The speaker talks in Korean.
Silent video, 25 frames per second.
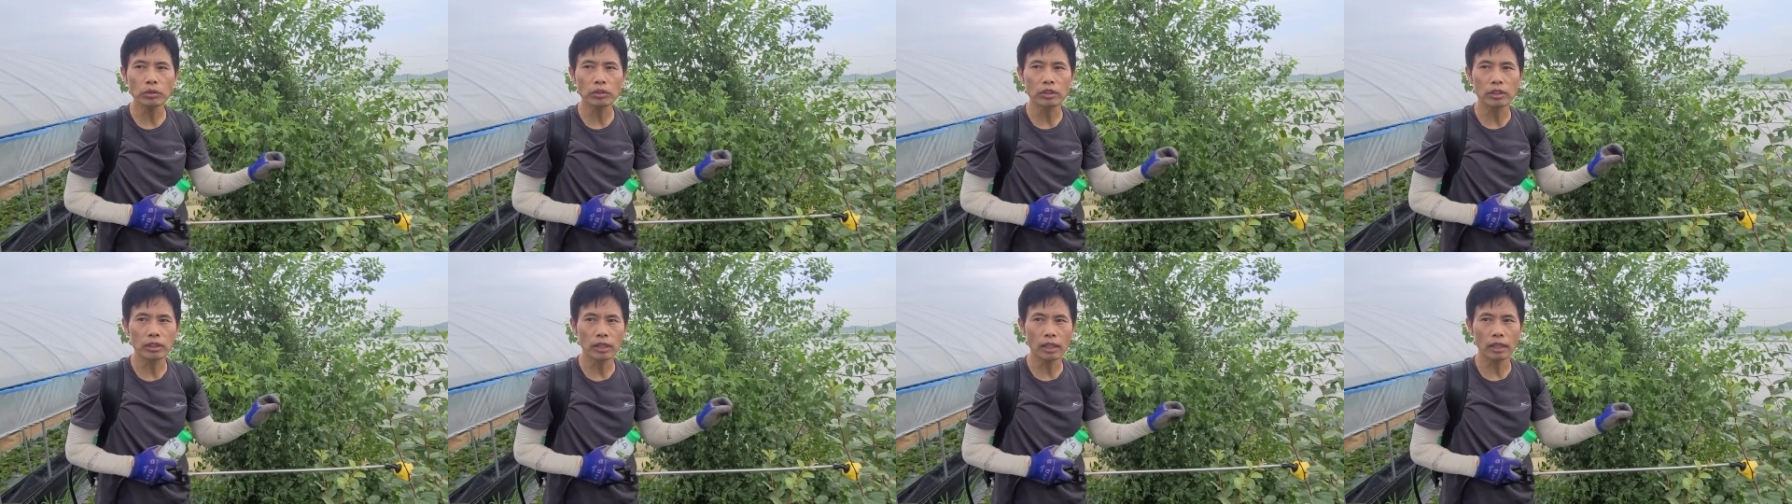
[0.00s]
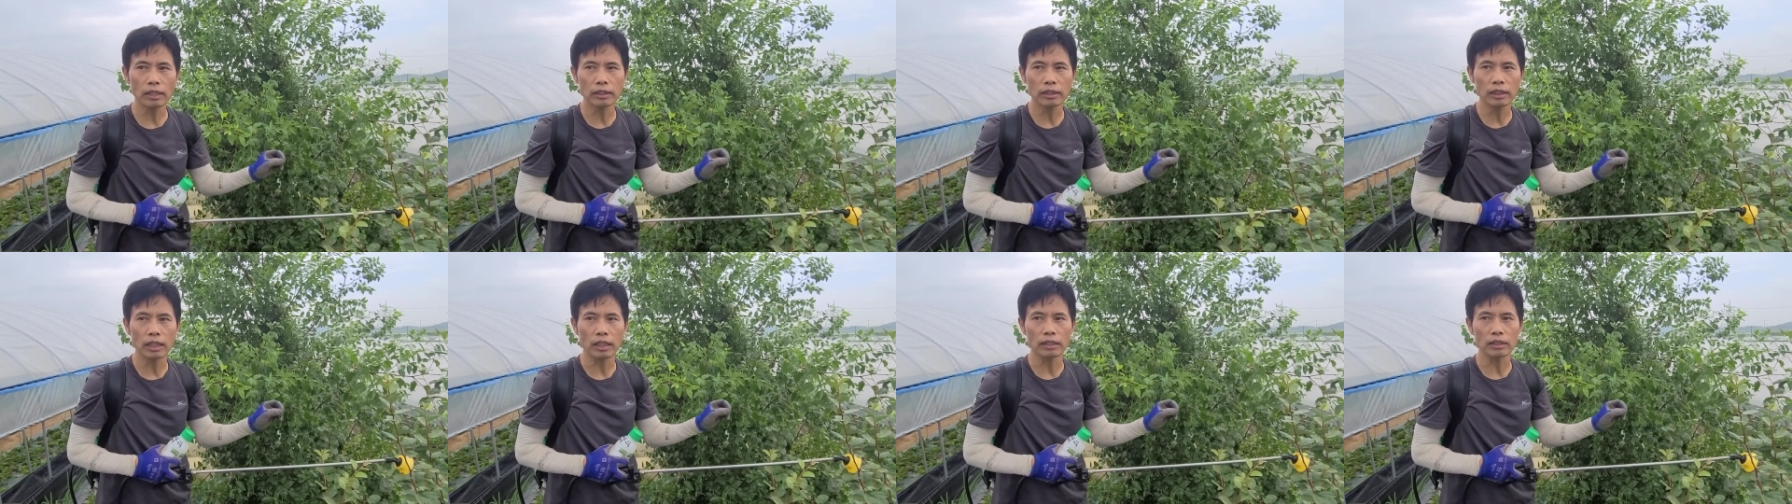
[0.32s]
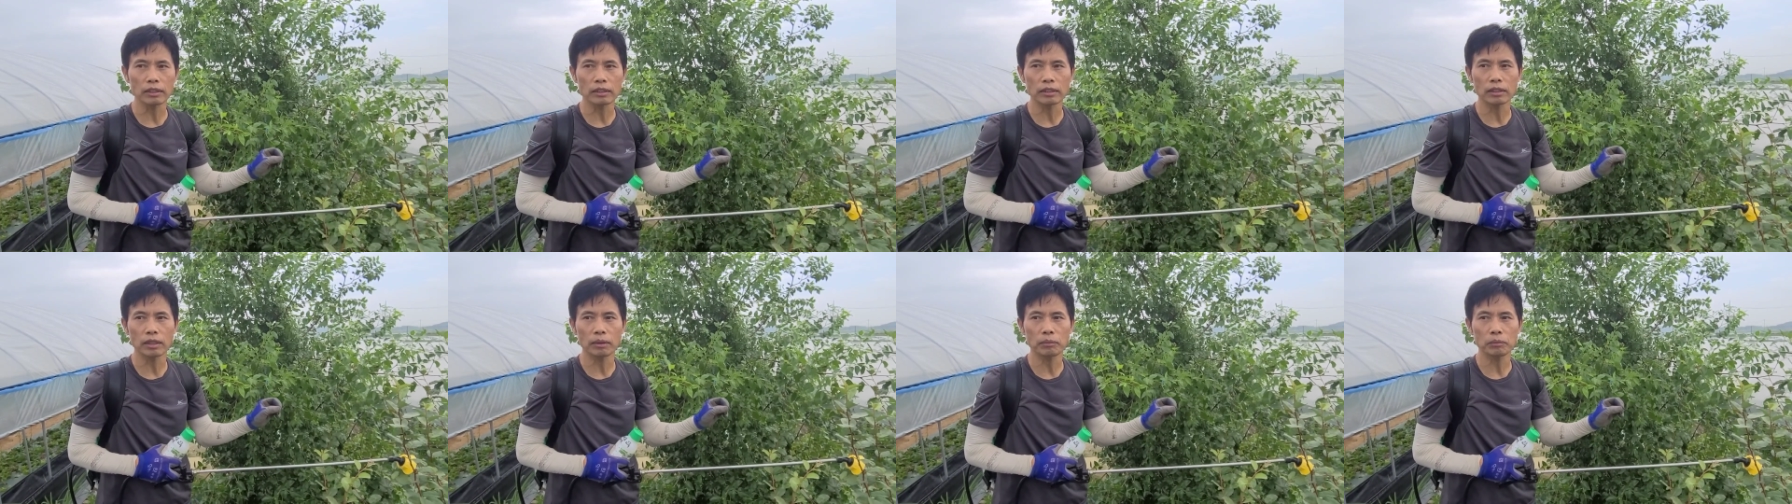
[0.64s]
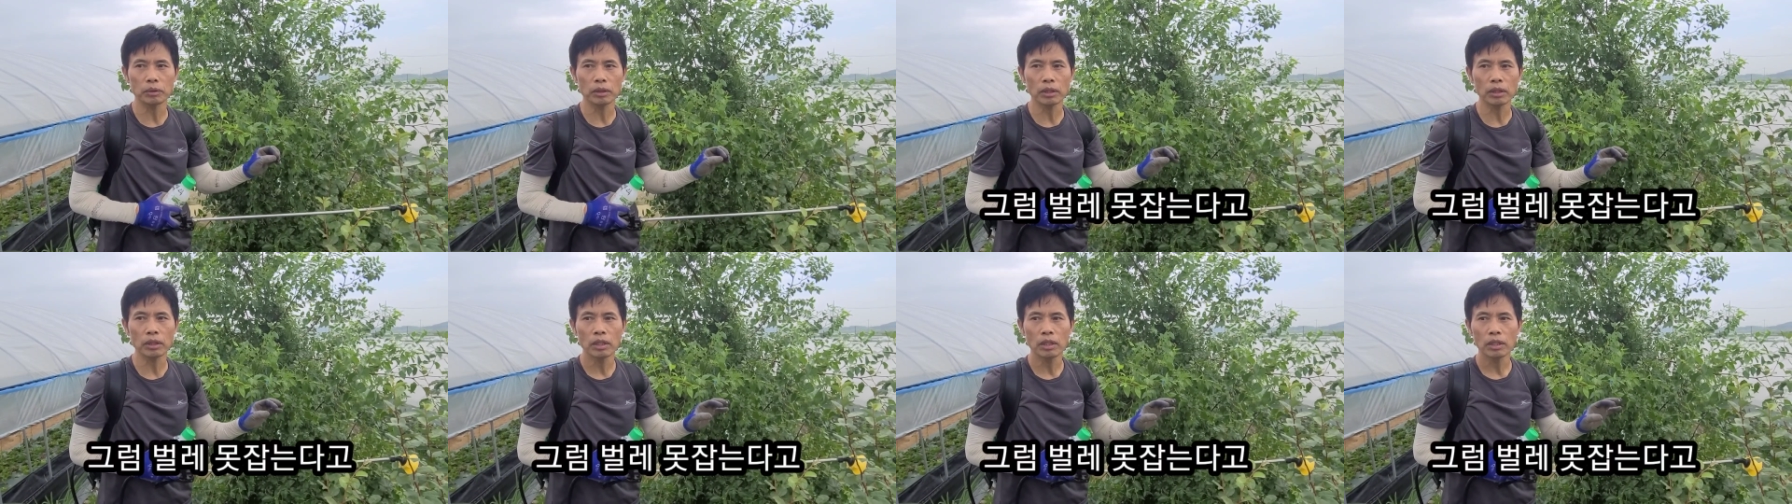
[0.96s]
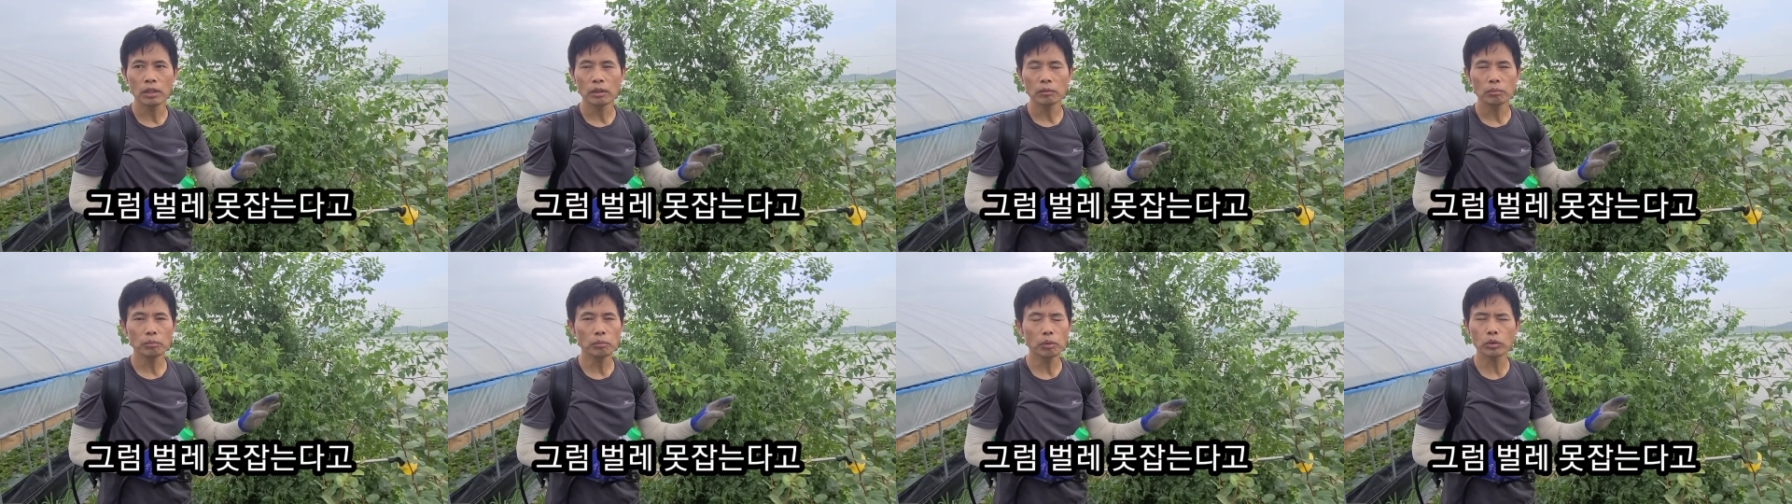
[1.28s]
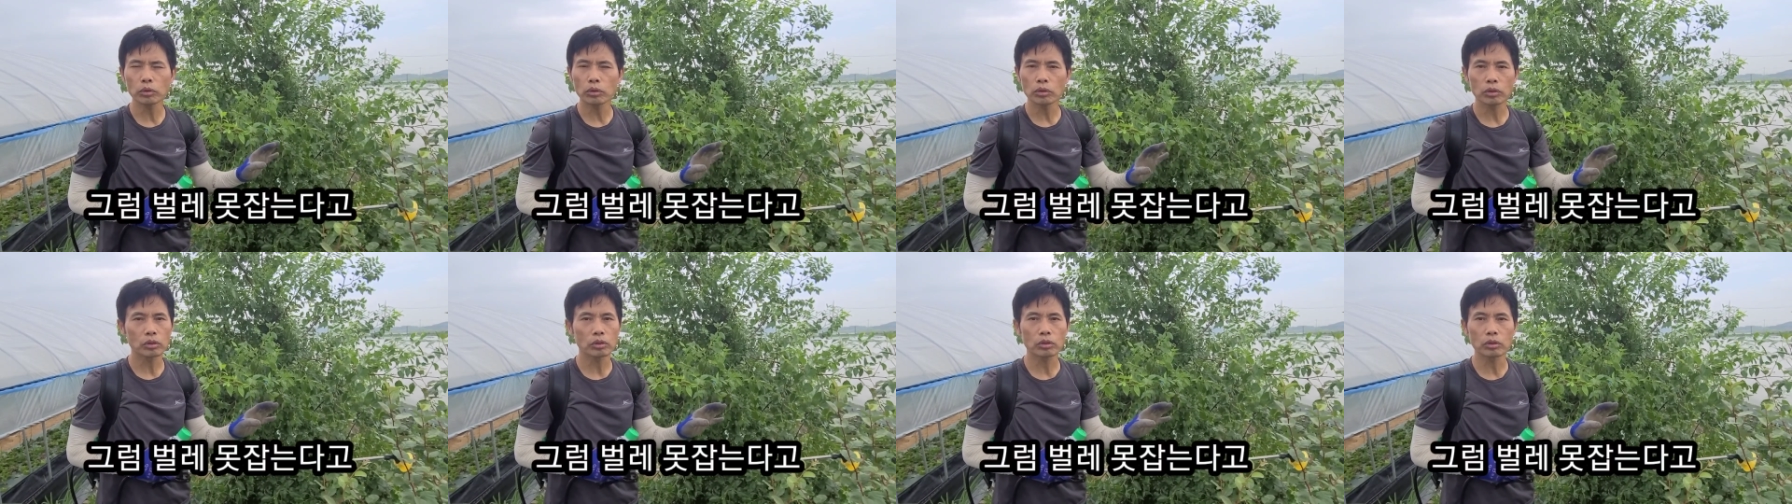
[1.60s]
들어가는 게 아니기 때문에 뭐